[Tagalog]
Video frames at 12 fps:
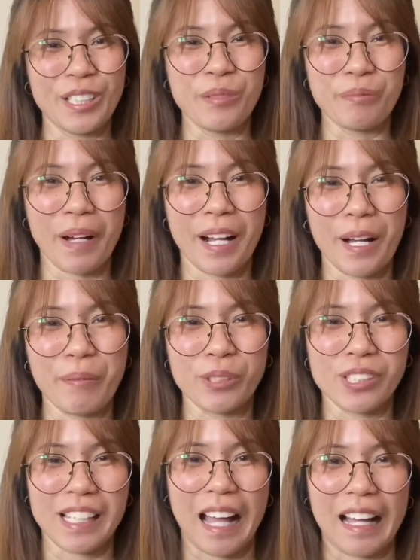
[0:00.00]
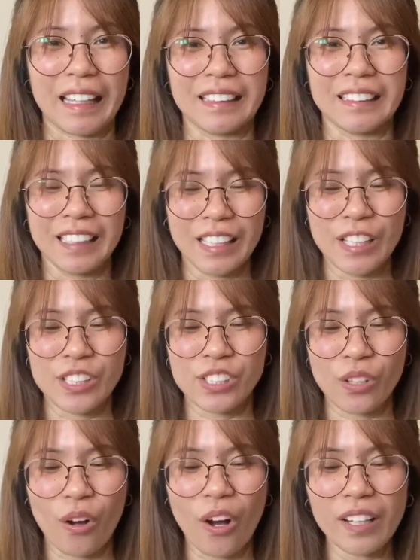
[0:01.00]
pag-abot sa akin. So,
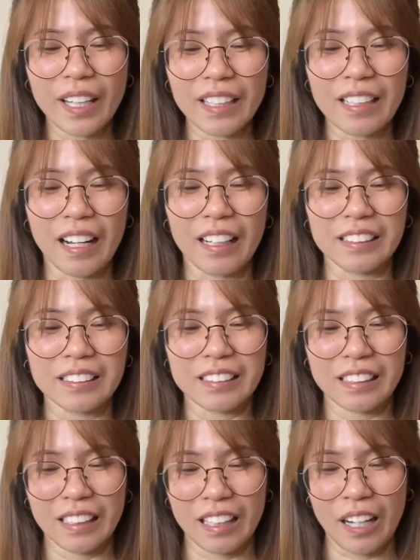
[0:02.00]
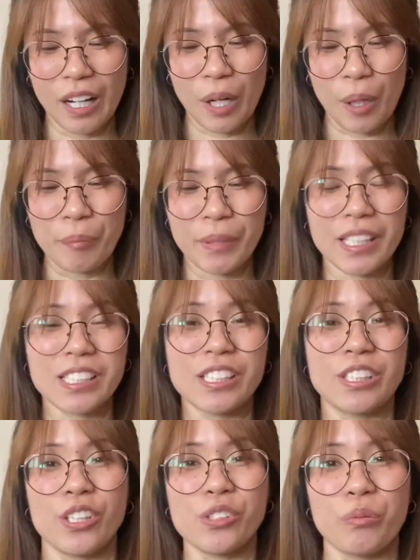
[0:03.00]
all I got um, is
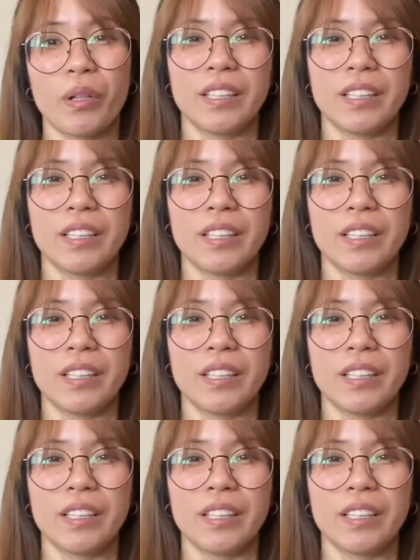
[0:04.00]
this one.